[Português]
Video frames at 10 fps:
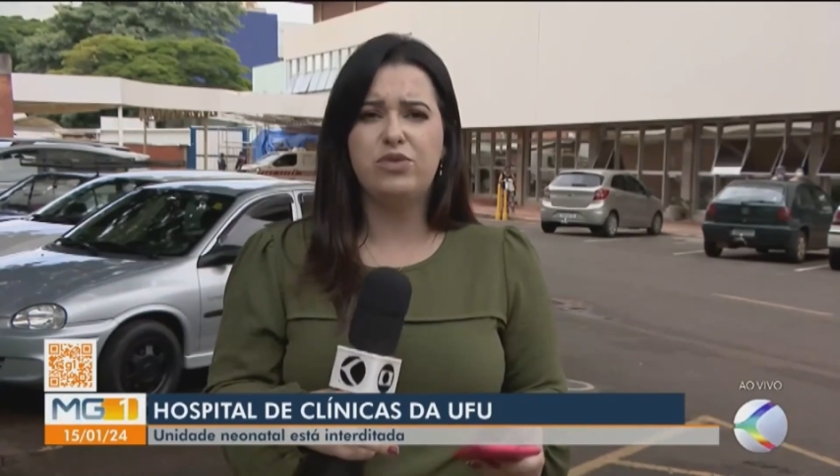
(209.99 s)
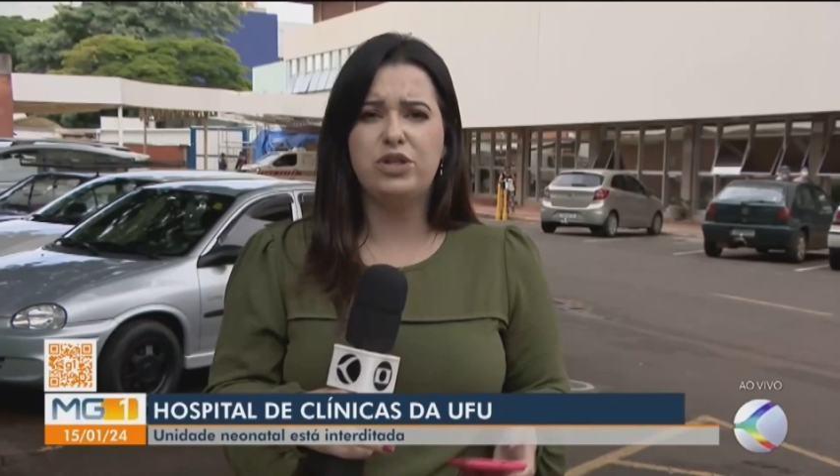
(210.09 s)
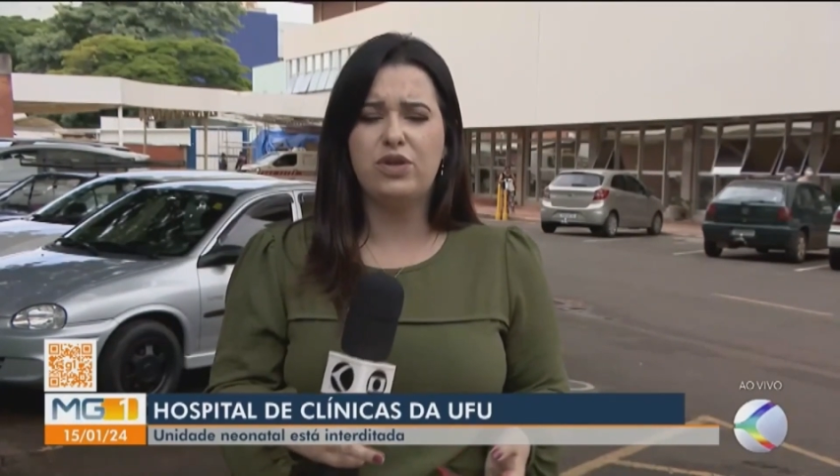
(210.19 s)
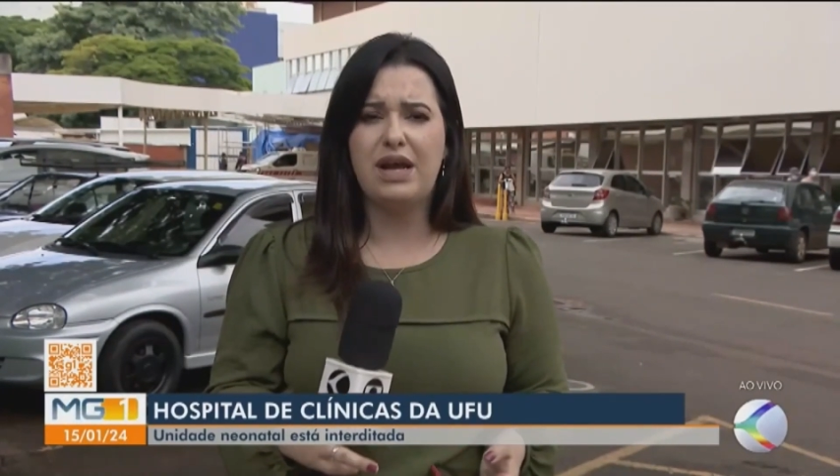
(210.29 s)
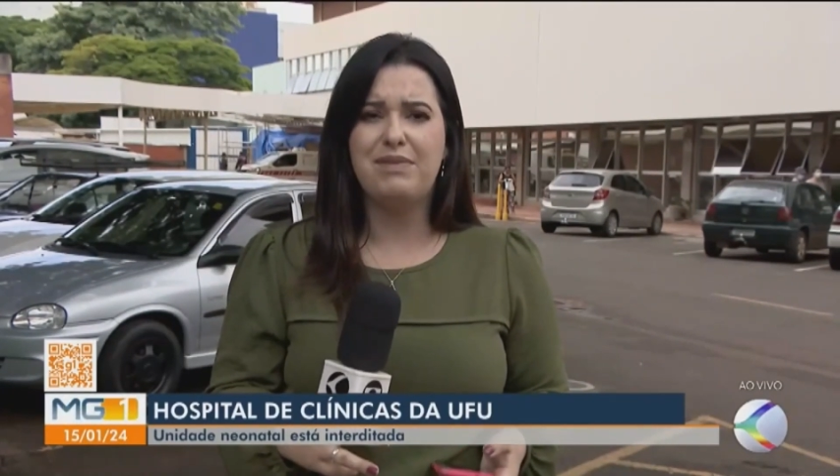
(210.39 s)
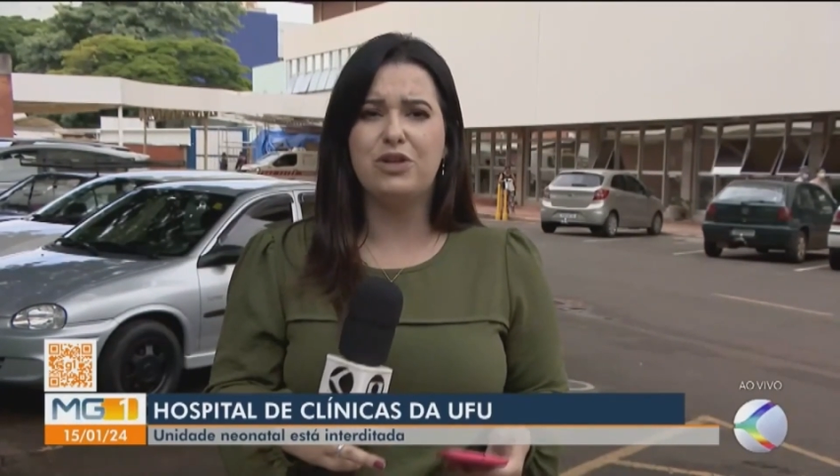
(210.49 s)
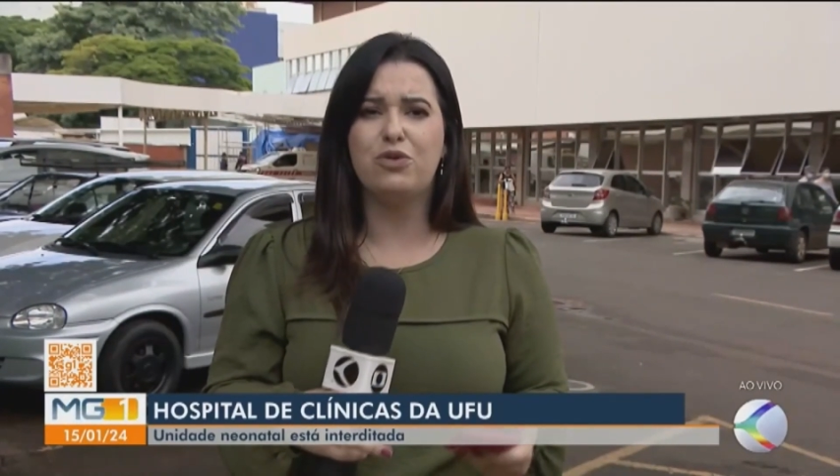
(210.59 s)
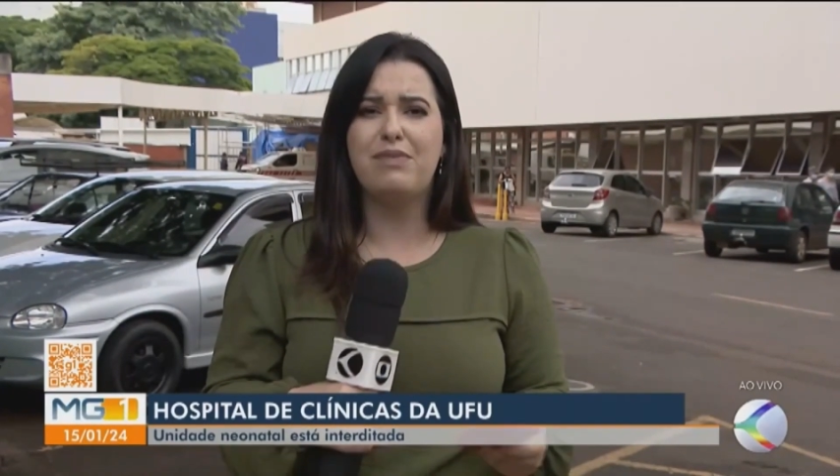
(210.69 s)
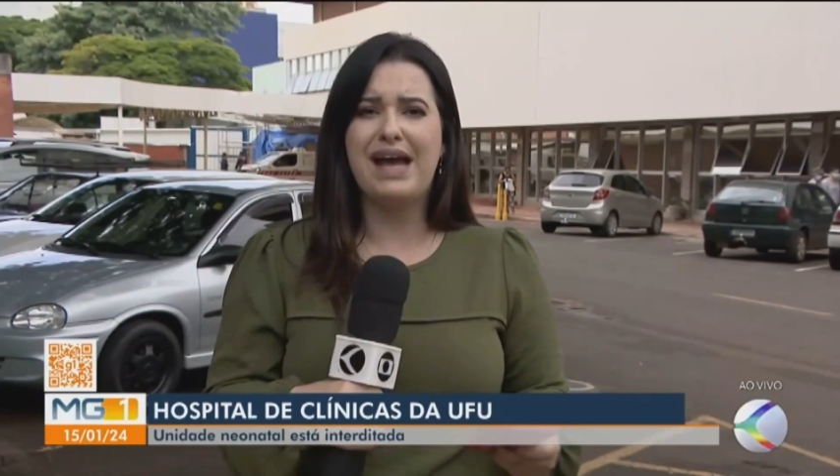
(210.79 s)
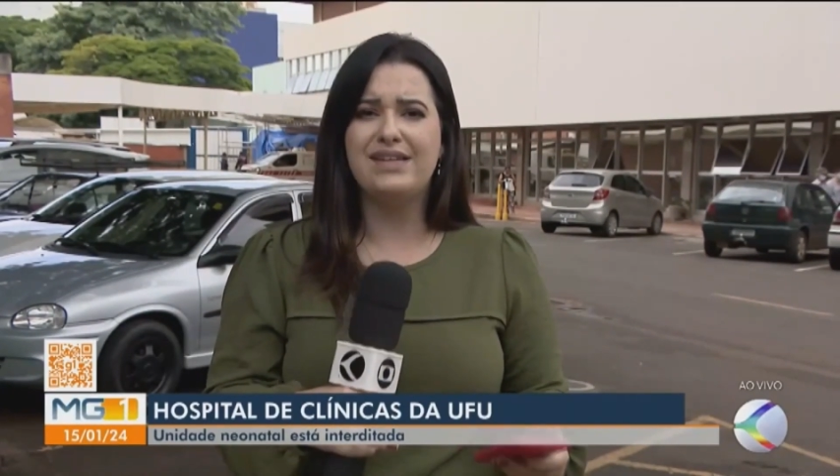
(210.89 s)

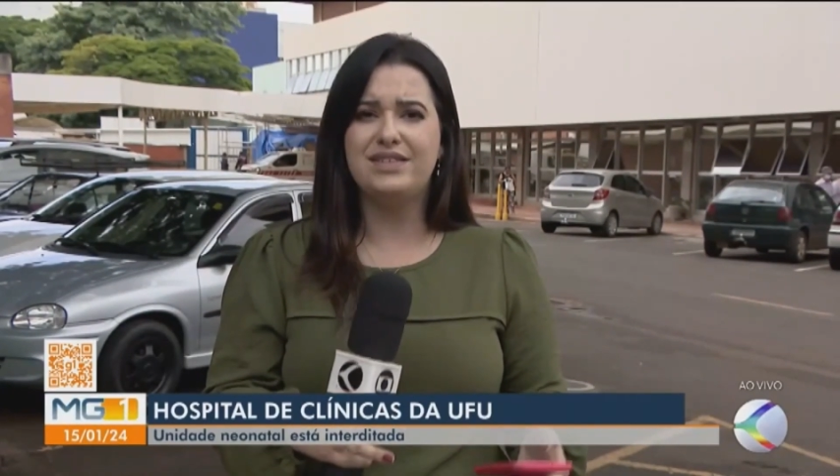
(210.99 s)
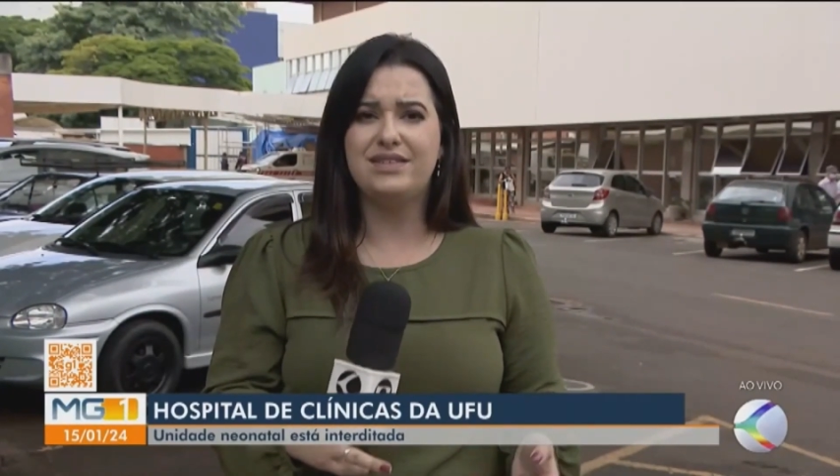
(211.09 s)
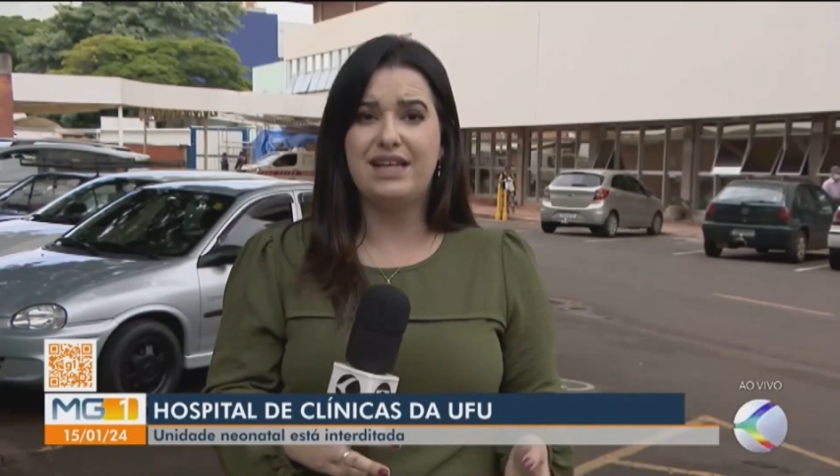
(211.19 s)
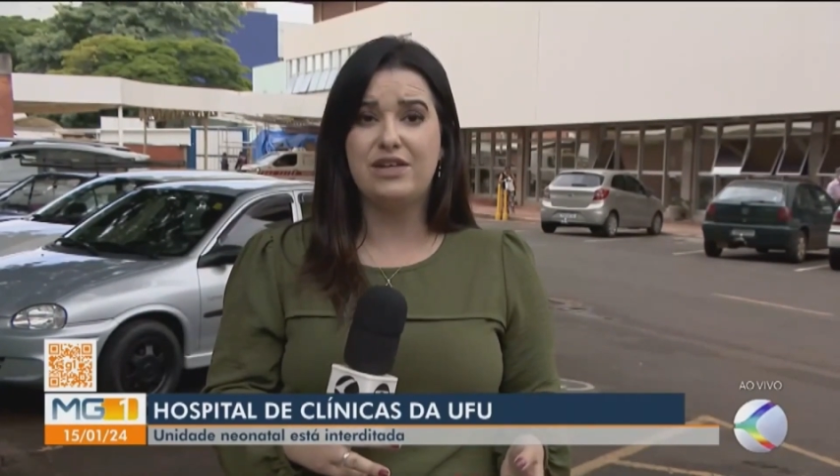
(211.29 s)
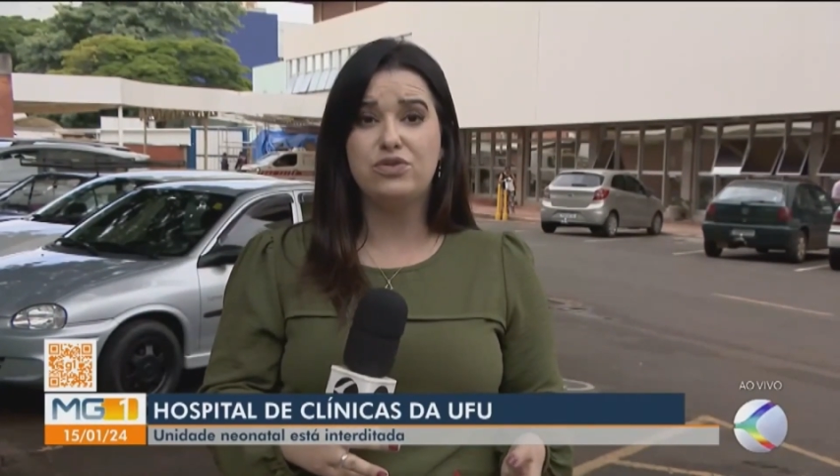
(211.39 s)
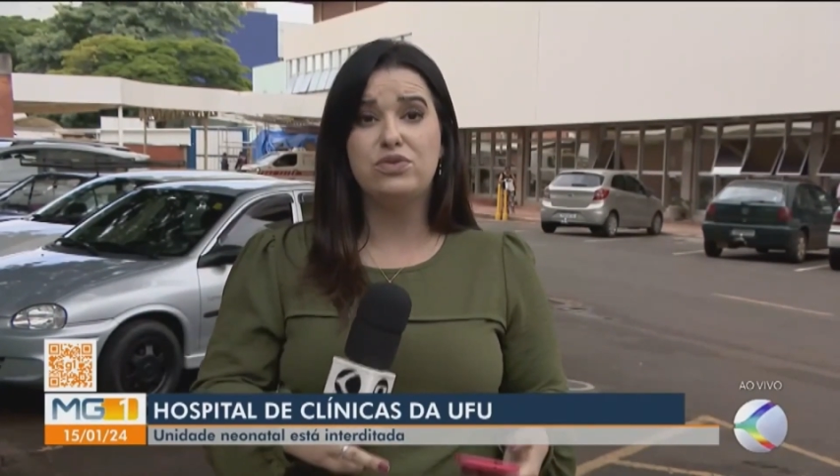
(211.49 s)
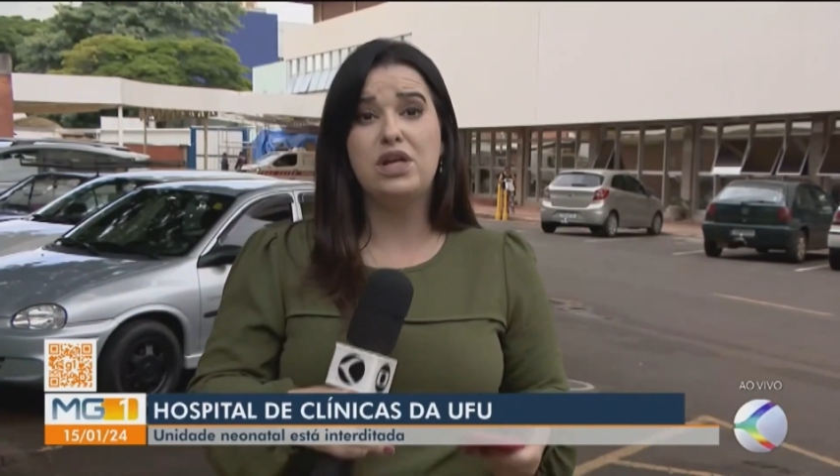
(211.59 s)
monitoramento mais mais intenso,